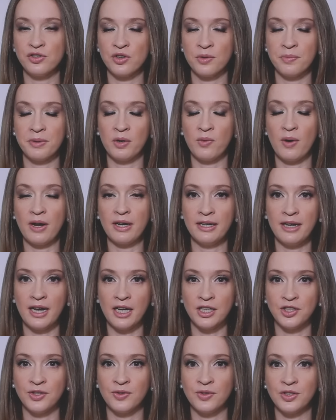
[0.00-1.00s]
sobre
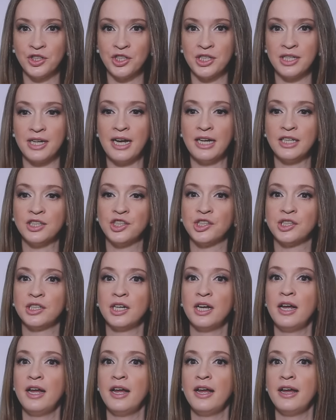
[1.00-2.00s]
qualidade e quantidade,
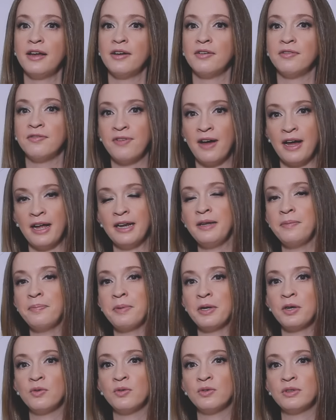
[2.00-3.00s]
vale
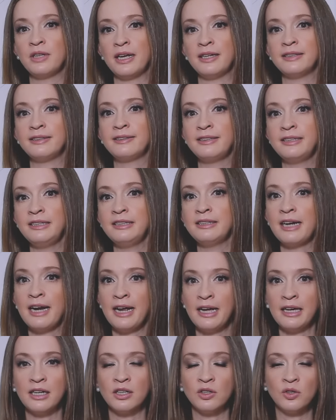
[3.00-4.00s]
perguntar se
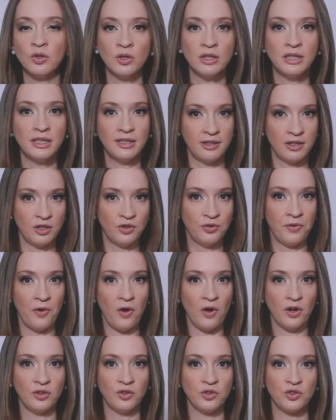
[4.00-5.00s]
entrega todas as
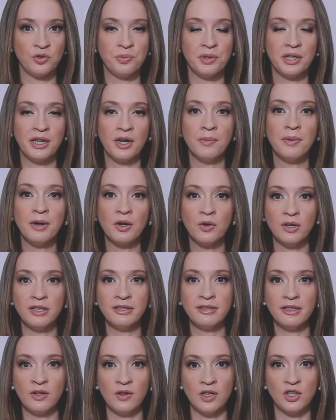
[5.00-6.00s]
fotos, porque uma
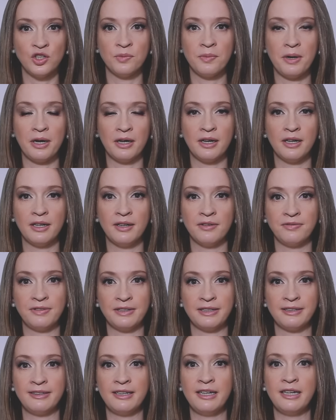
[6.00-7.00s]
coisa que eu acho bacana
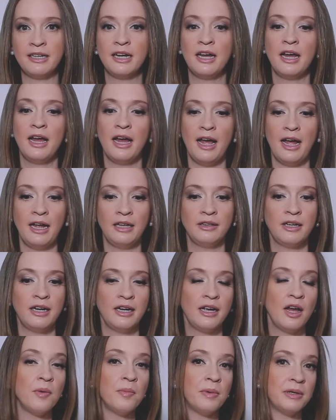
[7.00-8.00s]
fazer é
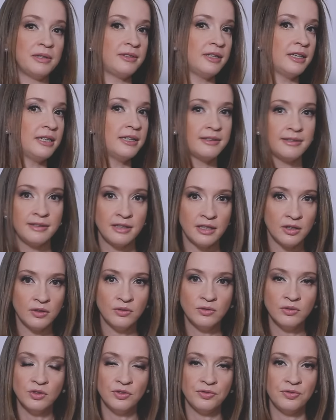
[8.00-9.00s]
entregar uma
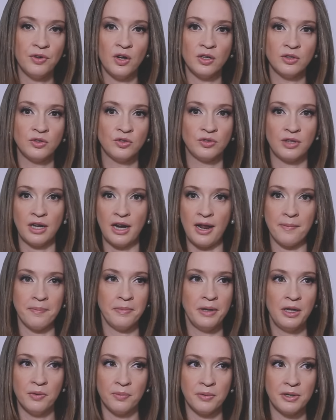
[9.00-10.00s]
seleção de fotos, sei lá,
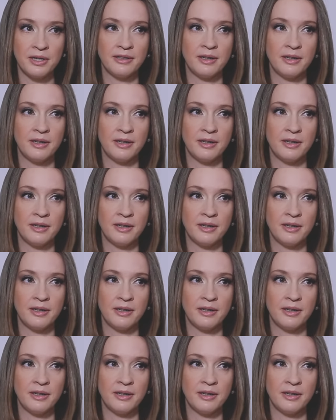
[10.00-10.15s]
mil, por